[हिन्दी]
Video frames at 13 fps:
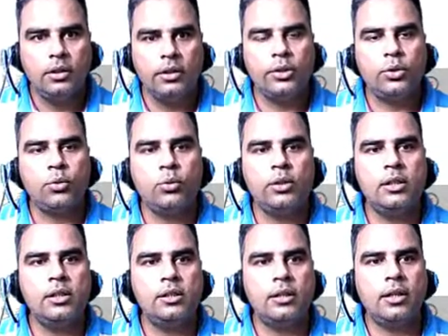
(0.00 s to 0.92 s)
टिश्यू को दे
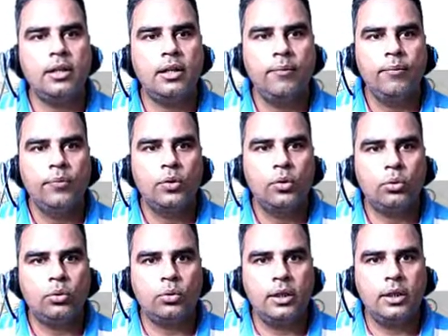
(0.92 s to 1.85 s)
दिया जाएगा तो
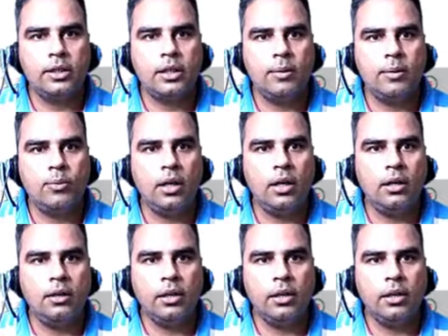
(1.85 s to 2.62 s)
थर्ड स्टेप होगा